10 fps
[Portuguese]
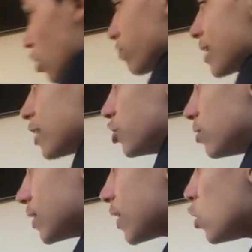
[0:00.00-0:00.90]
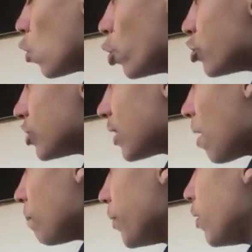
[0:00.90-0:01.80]
novos gatilhos aqui hoje,
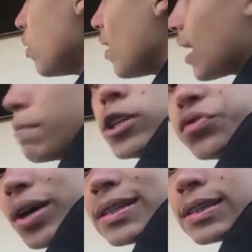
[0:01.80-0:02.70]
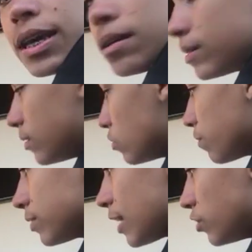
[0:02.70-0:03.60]
tá? Acabei de fazer esses
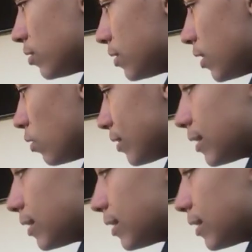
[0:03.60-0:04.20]
novos gatilhos aqui, o